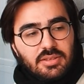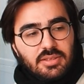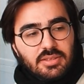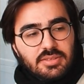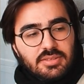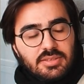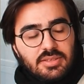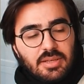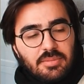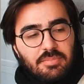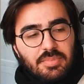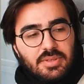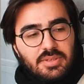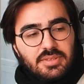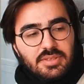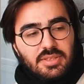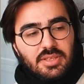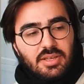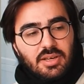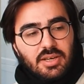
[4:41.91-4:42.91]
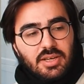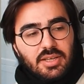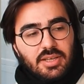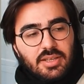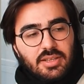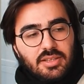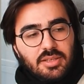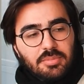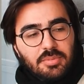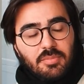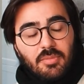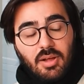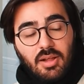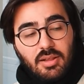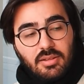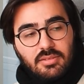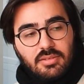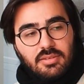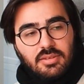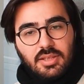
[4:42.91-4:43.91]
Nazi sempatizanı hareket yapıp
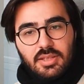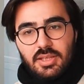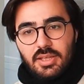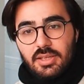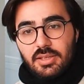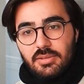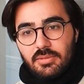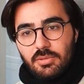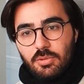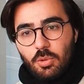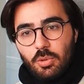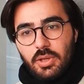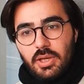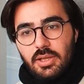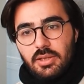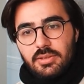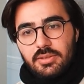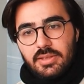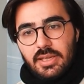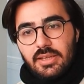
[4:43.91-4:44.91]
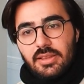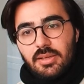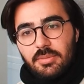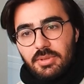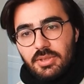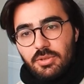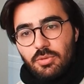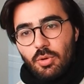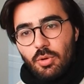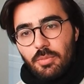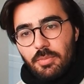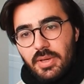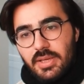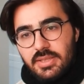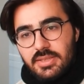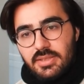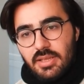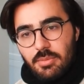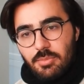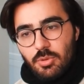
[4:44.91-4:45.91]
altında da L'Oreal'in reklamını görmek
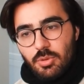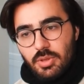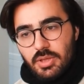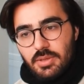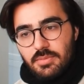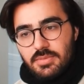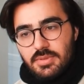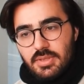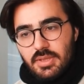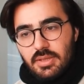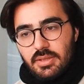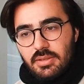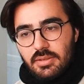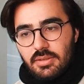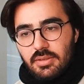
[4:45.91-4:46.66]
istemiyor kimse.